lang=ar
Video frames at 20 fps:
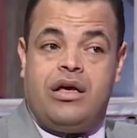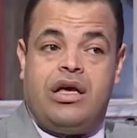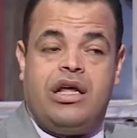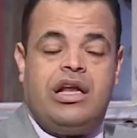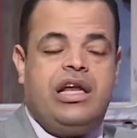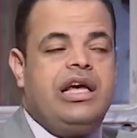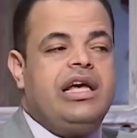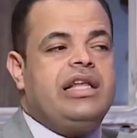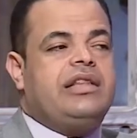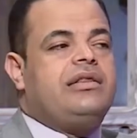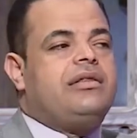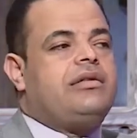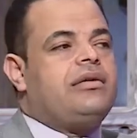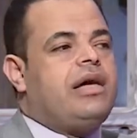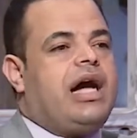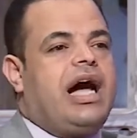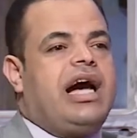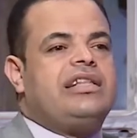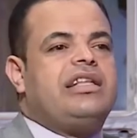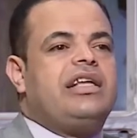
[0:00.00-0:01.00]
لقيت
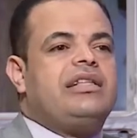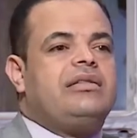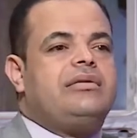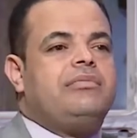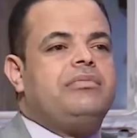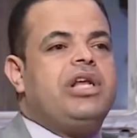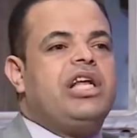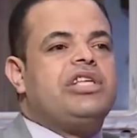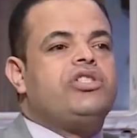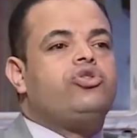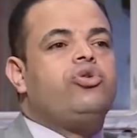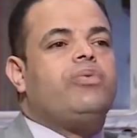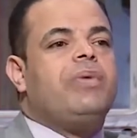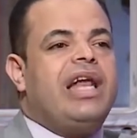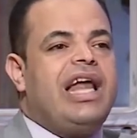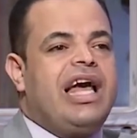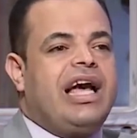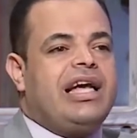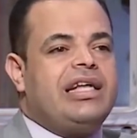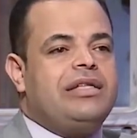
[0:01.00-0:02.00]
عدد من
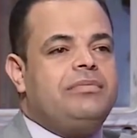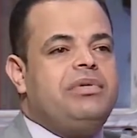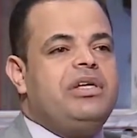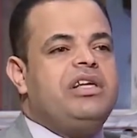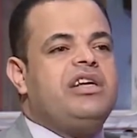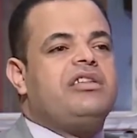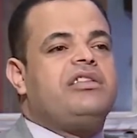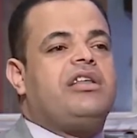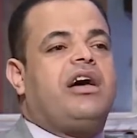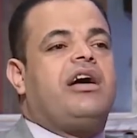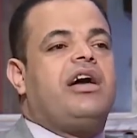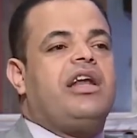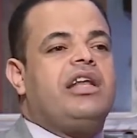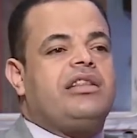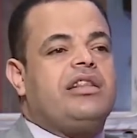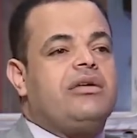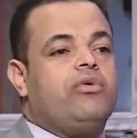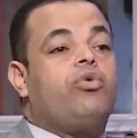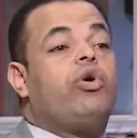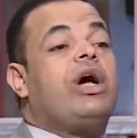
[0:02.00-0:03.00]
الزملاء كاتبين
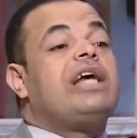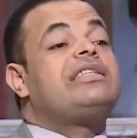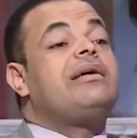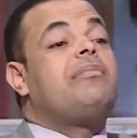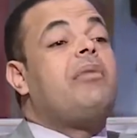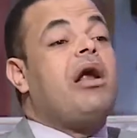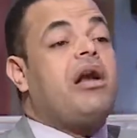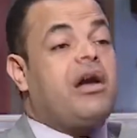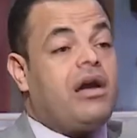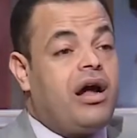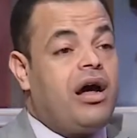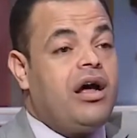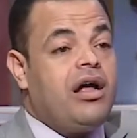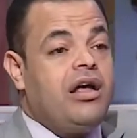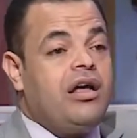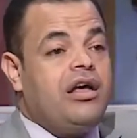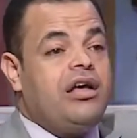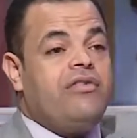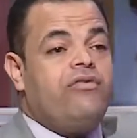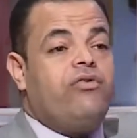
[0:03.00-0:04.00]
انتقلت وكذا مره
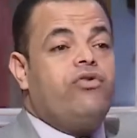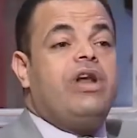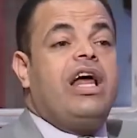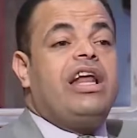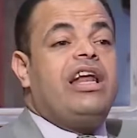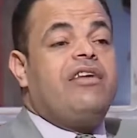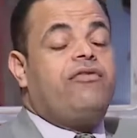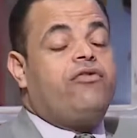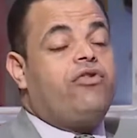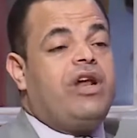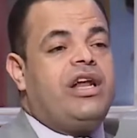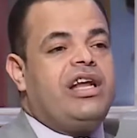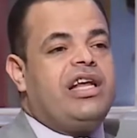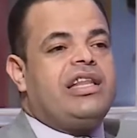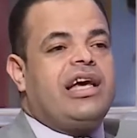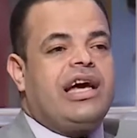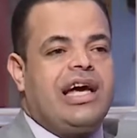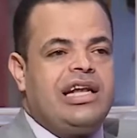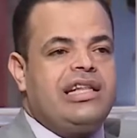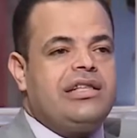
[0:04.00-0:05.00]
فلانه الفلانيه
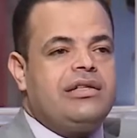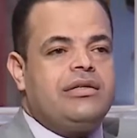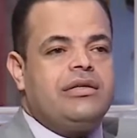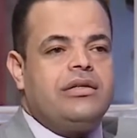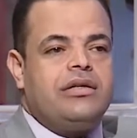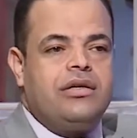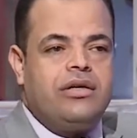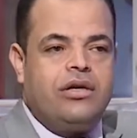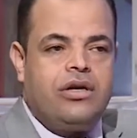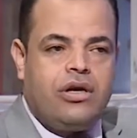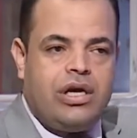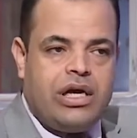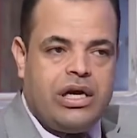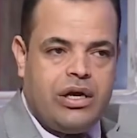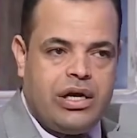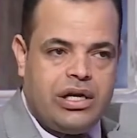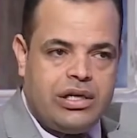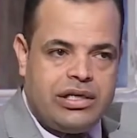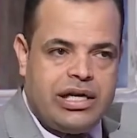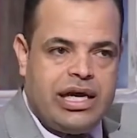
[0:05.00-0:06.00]
دخلت
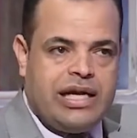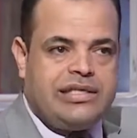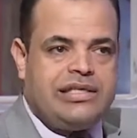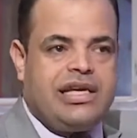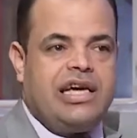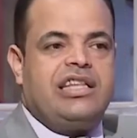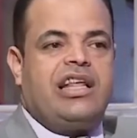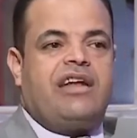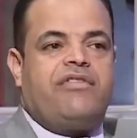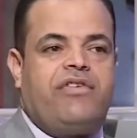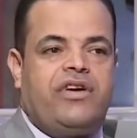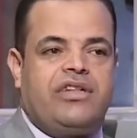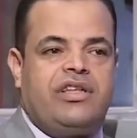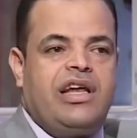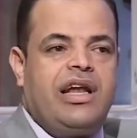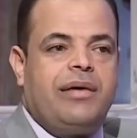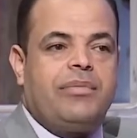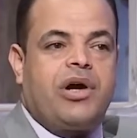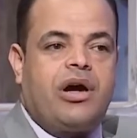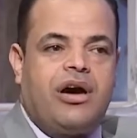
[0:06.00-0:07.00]
السيده
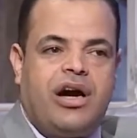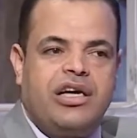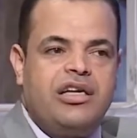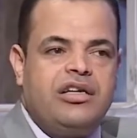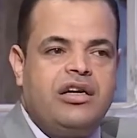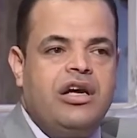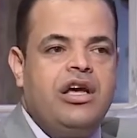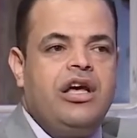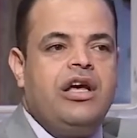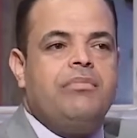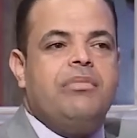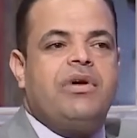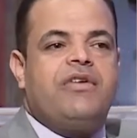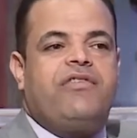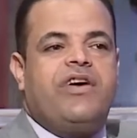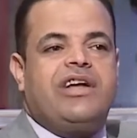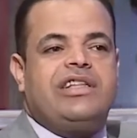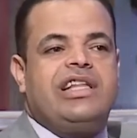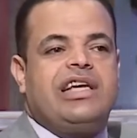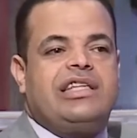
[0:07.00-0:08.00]
الفاضله آه، آه، بخيط آه. من
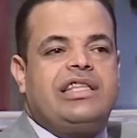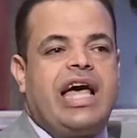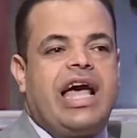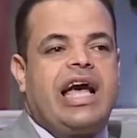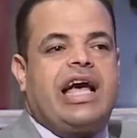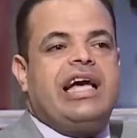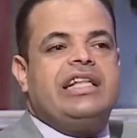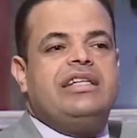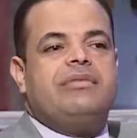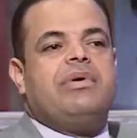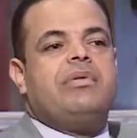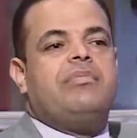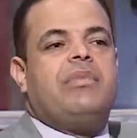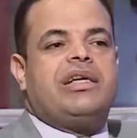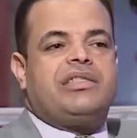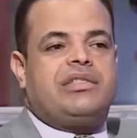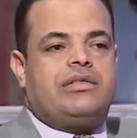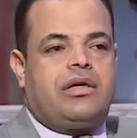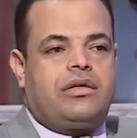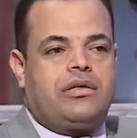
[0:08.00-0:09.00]
فضلك تاكدي من
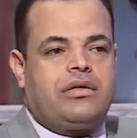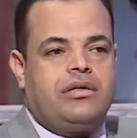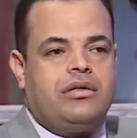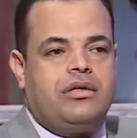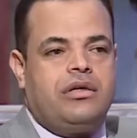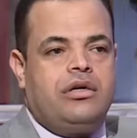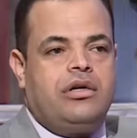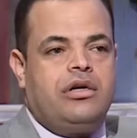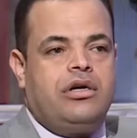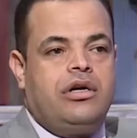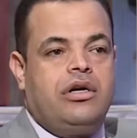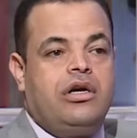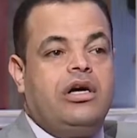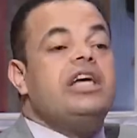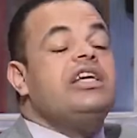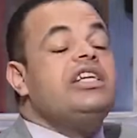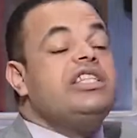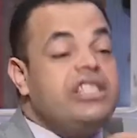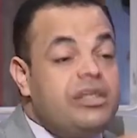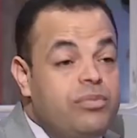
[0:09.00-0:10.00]
المصدر
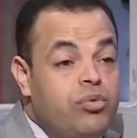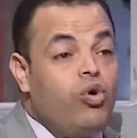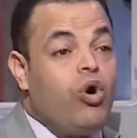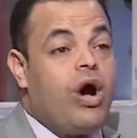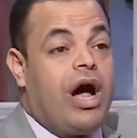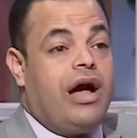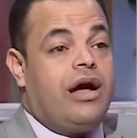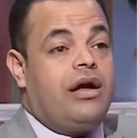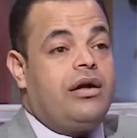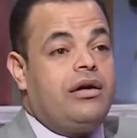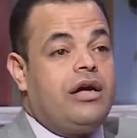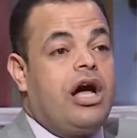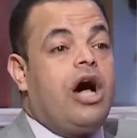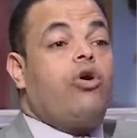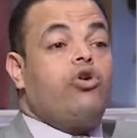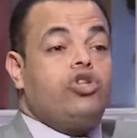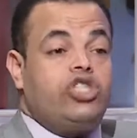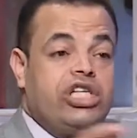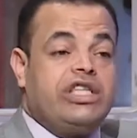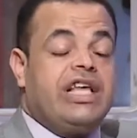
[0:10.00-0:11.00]
يسيبوها
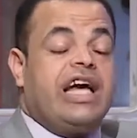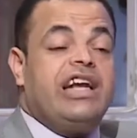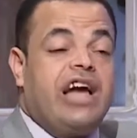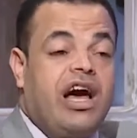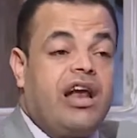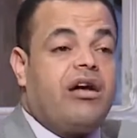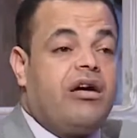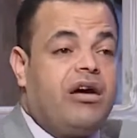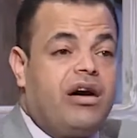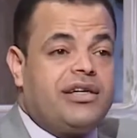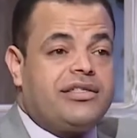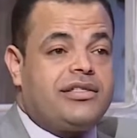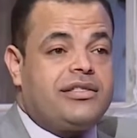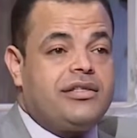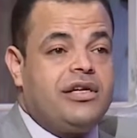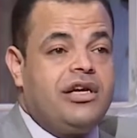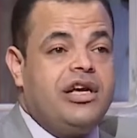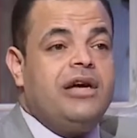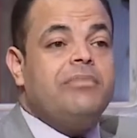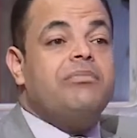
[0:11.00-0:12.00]
اخش تاني على
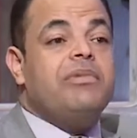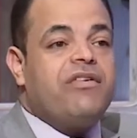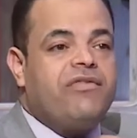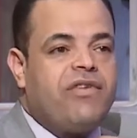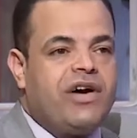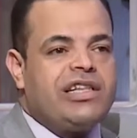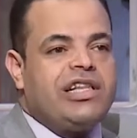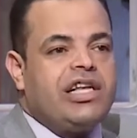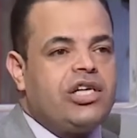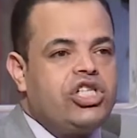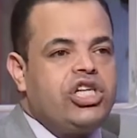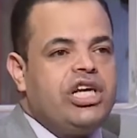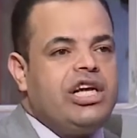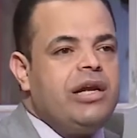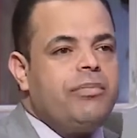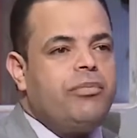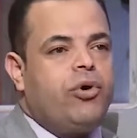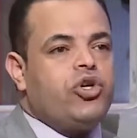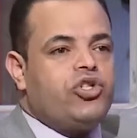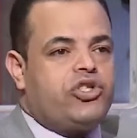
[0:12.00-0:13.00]
الخاص من فضلك شيل
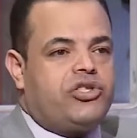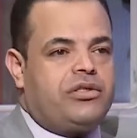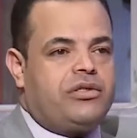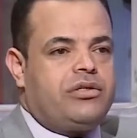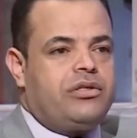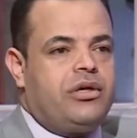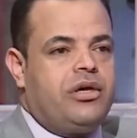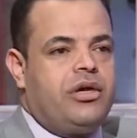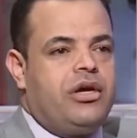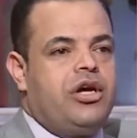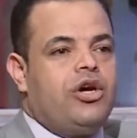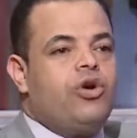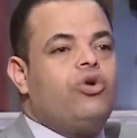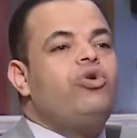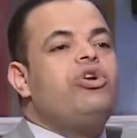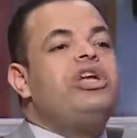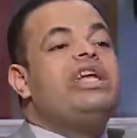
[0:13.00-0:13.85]
البوست كن